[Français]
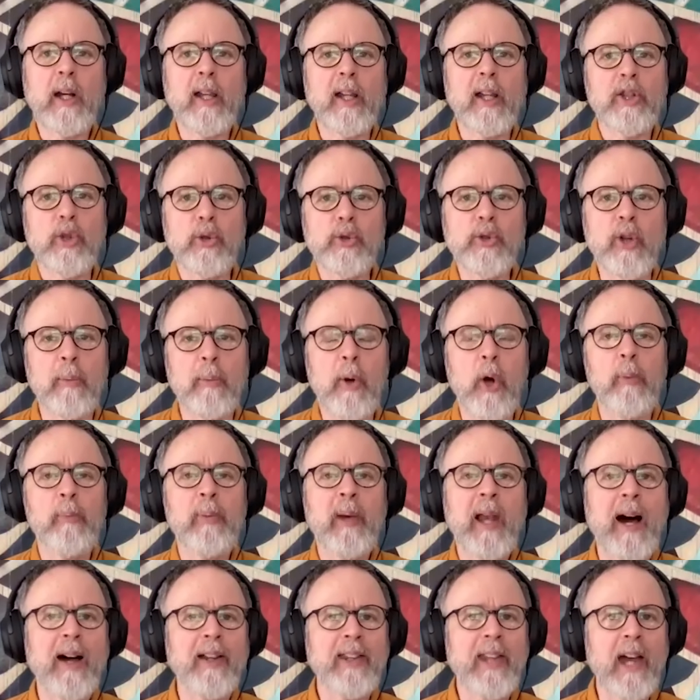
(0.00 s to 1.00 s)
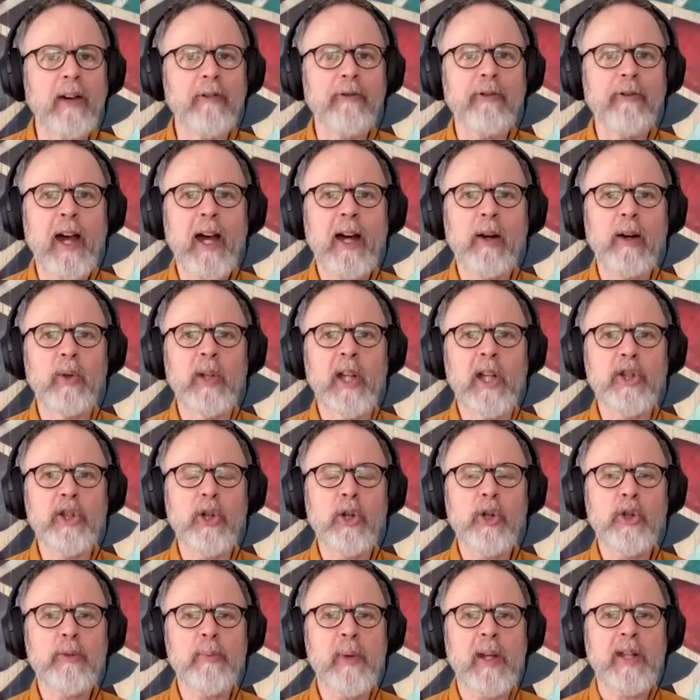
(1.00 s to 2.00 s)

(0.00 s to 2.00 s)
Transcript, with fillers: quelque chose comme un plan d'affaires ou quelque chose?